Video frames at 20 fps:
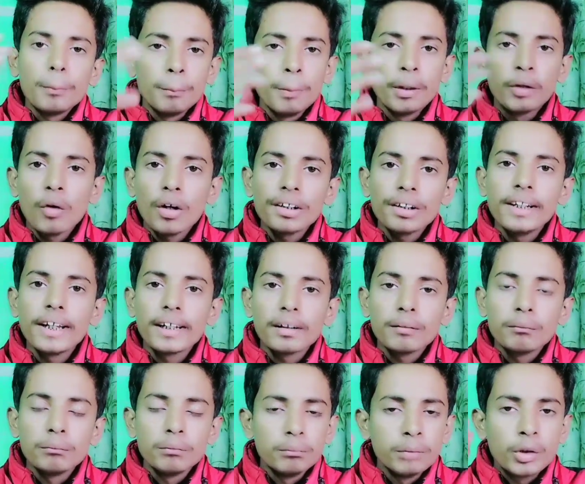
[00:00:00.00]
बिकॉज लिख
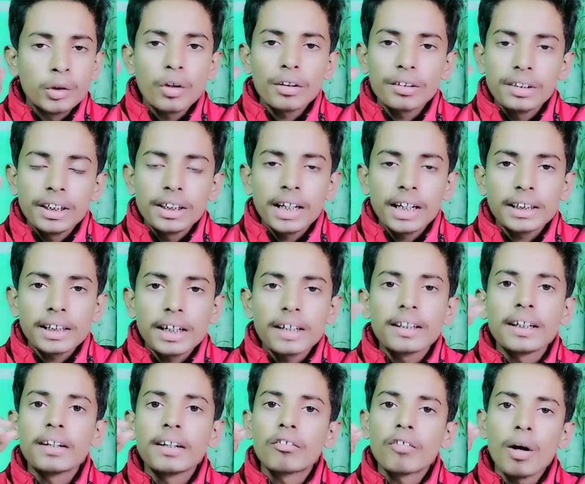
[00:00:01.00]
बिकॉज लिखना
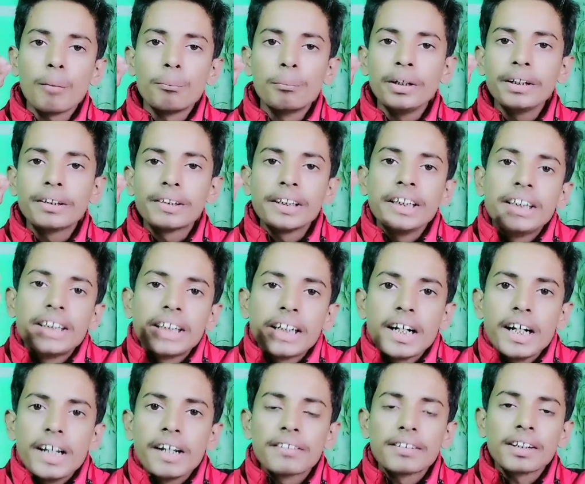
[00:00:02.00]
चाहते हैं तो आप बी सी
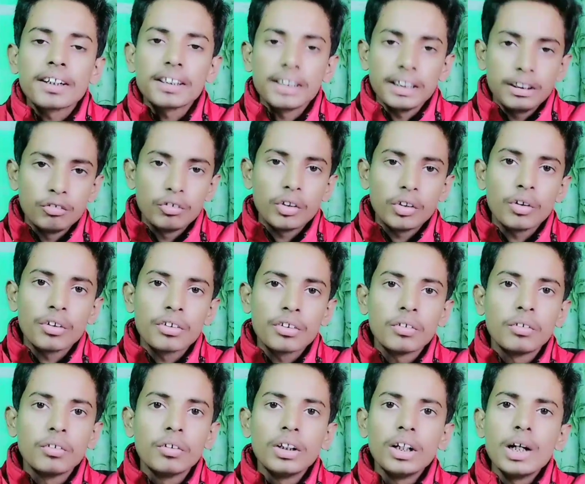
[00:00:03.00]
जेड लिख सकते हैं बिकॉज को